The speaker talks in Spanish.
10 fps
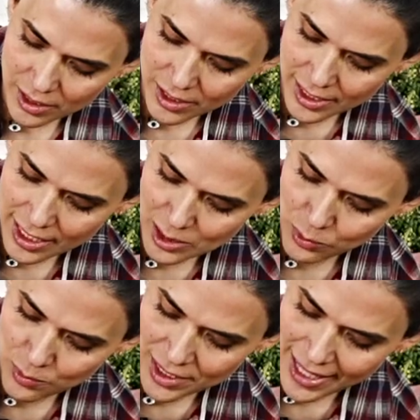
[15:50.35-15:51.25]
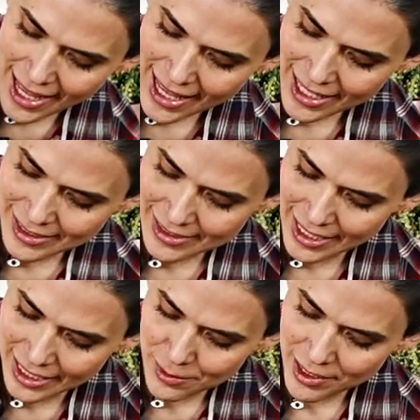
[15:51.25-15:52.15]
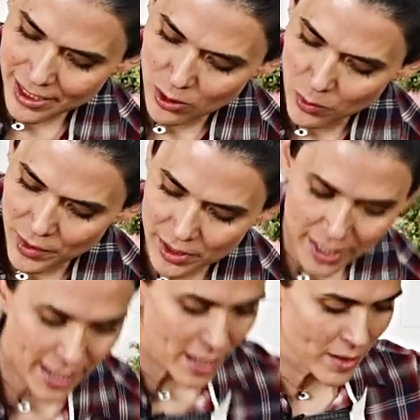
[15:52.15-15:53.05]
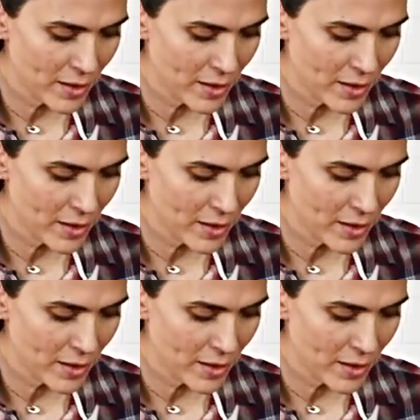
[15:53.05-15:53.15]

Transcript: que llegue la espumita hasta arriba y que copete.